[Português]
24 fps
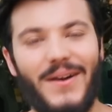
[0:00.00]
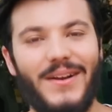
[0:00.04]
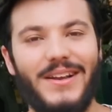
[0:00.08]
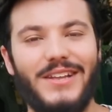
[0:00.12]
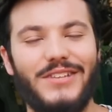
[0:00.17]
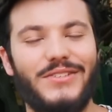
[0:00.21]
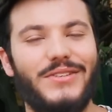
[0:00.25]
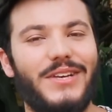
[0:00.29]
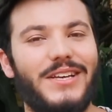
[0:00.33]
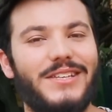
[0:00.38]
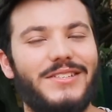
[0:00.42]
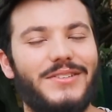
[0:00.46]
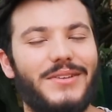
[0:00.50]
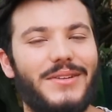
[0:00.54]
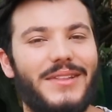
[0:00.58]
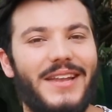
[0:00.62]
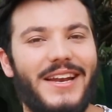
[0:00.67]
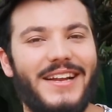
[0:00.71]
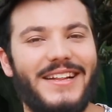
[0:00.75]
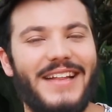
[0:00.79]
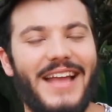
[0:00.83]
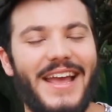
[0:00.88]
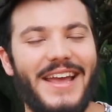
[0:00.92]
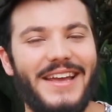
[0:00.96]
Olha só essa
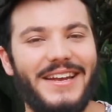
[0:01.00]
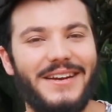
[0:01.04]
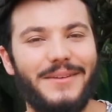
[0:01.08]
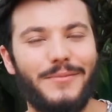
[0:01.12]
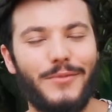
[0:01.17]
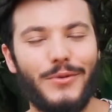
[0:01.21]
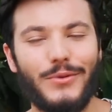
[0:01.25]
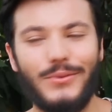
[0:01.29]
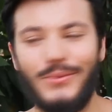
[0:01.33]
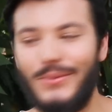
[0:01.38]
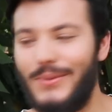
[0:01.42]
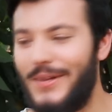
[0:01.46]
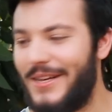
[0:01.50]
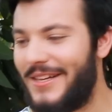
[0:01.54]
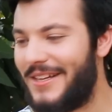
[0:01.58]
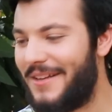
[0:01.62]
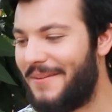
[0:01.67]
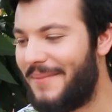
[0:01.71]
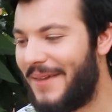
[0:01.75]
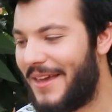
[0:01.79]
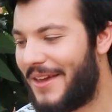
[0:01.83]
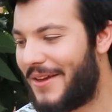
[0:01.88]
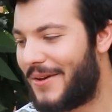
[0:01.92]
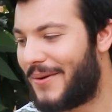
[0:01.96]
outra ideia na moldura
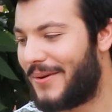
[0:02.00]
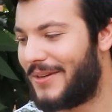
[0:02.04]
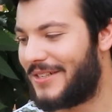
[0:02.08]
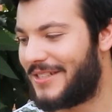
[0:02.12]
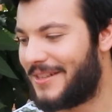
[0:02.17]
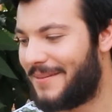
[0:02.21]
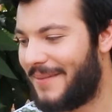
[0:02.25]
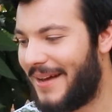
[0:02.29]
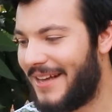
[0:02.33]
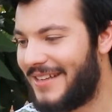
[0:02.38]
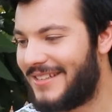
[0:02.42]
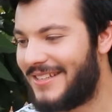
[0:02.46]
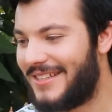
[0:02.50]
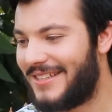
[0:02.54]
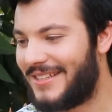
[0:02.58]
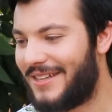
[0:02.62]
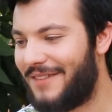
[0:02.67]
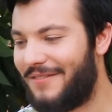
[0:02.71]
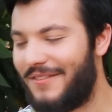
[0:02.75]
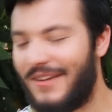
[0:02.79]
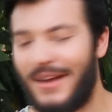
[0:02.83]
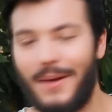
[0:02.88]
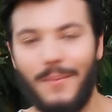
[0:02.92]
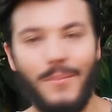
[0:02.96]
também, que coisa mais
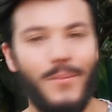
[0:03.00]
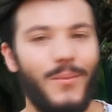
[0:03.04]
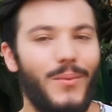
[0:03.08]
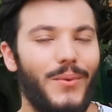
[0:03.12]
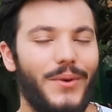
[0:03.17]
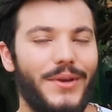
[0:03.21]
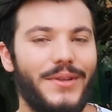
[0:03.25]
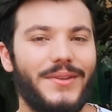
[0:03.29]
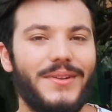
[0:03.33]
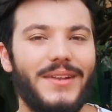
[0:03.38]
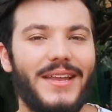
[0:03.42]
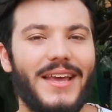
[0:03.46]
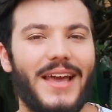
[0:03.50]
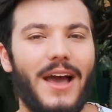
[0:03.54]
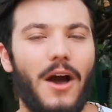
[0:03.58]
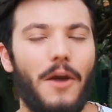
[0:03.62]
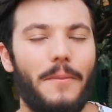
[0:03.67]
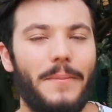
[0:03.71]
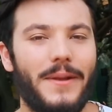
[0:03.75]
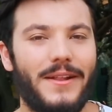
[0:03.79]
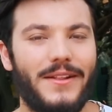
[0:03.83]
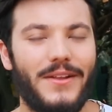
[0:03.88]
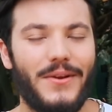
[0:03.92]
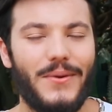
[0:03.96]
linda. Fica muito
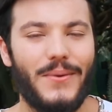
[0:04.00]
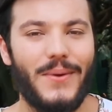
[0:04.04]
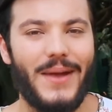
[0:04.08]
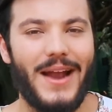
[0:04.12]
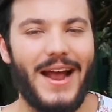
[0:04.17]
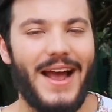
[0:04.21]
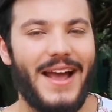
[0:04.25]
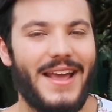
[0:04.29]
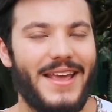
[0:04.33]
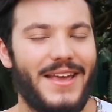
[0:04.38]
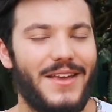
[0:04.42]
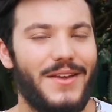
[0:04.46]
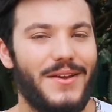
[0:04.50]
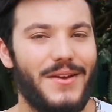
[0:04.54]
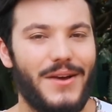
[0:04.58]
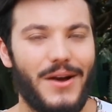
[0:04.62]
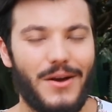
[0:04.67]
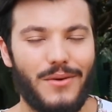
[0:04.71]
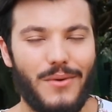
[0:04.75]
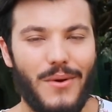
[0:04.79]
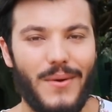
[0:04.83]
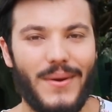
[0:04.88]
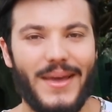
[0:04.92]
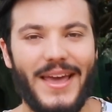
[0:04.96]
legal para decorar aí
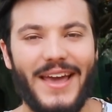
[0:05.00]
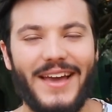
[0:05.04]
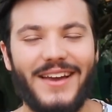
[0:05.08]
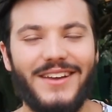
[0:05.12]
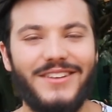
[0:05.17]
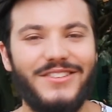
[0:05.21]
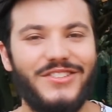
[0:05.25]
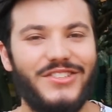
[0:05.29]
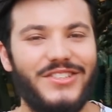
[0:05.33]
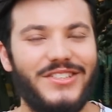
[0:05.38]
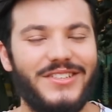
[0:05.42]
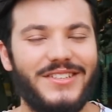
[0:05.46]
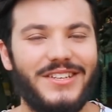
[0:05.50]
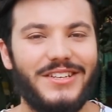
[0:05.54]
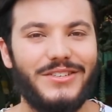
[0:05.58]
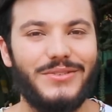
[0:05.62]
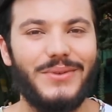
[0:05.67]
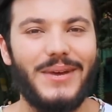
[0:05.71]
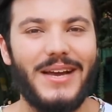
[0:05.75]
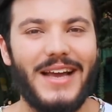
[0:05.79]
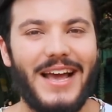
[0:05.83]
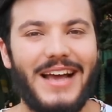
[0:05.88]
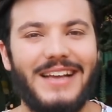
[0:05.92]
qualquer cantinho da sua